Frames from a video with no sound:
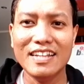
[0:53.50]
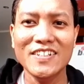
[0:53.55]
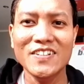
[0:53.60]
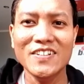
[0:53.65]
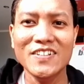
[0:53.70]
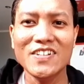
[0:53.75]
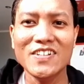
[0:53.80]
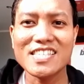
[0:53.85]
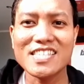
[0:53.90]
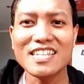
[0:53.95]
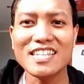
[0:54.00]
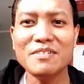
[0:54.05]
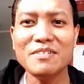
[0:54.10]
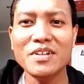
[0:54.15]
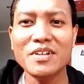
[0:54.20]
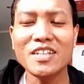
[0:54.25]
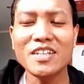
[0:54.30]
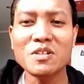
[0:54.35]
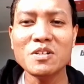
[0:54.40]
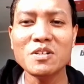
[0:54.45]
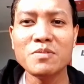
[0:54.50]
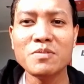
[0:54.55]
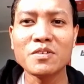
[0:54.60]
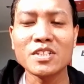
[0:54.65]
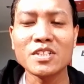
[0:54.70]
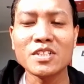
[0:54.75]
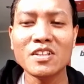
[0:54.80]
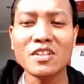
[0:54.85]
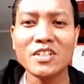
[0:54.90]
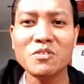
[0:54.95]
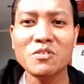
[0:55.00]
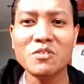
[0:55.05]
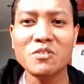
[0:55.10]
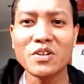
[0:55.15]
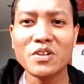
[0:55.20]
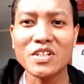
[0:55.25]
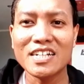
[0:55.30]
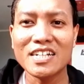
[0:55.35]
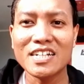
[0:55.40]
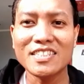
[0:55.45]
Halo, Assalamualaikum warahmatullahi
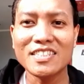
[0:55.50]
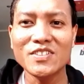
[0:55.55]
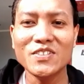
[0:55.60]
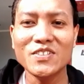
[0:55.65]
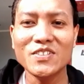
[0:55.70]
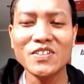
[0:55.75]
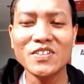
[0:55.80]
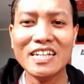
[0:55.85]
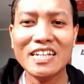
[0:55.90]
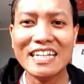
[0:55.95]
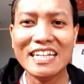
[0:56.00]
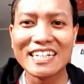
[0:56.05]
wabarakatuh